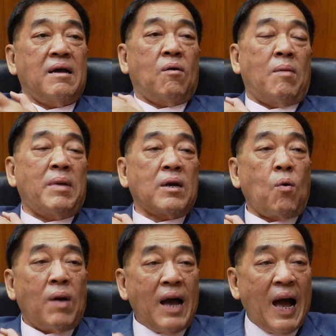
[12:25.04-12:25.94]
ความมั่นค
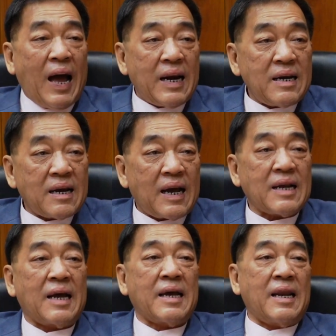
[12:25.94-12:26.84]
งอาหารการ
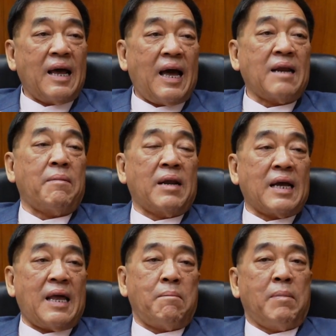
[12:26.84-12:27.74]
ขาดแคลนอาหารกับพลัง
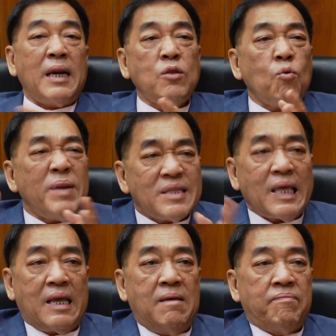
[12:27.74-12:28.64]
งาน มันได้ทุกมิ
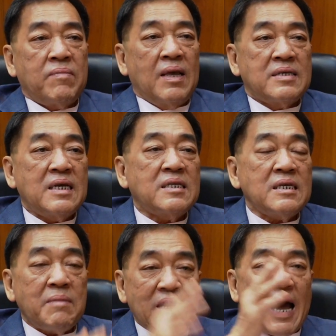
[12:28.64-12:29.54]
ติ ซึ่งที่
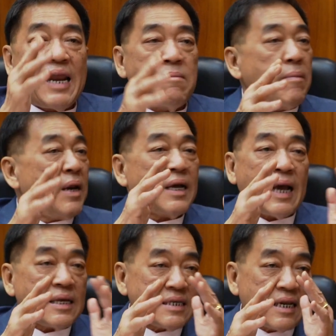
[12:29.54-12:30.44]
มันได้เนี่ยมันไม่ได้
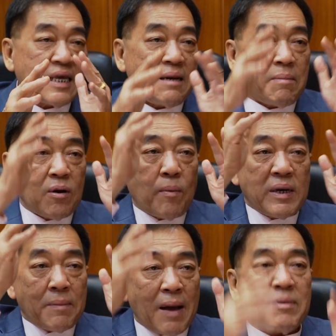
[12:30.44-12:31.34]
แค่เศรษฐกิจมันลงไป
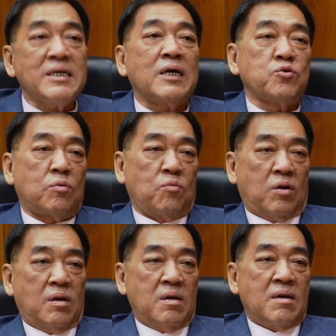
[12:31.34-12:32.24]
ถึงภาคประชาชนหมด
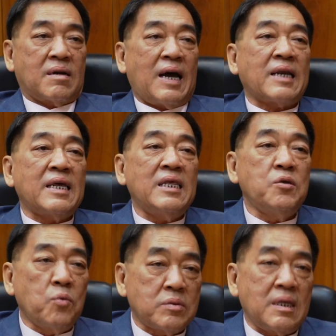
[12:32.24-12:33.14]
การกิน
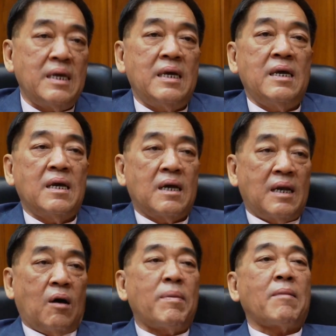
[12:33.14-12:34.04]
อยู่ตี
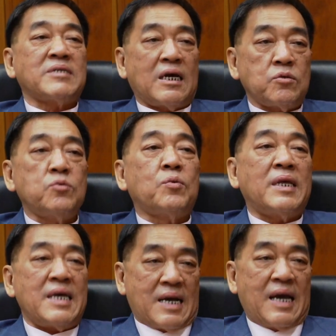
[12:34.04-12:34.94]
นะของภาคประชาชนอยู่
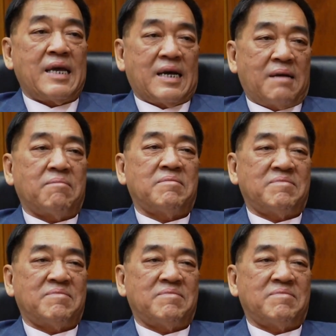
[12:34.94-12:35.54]
ได้ยังไงครับ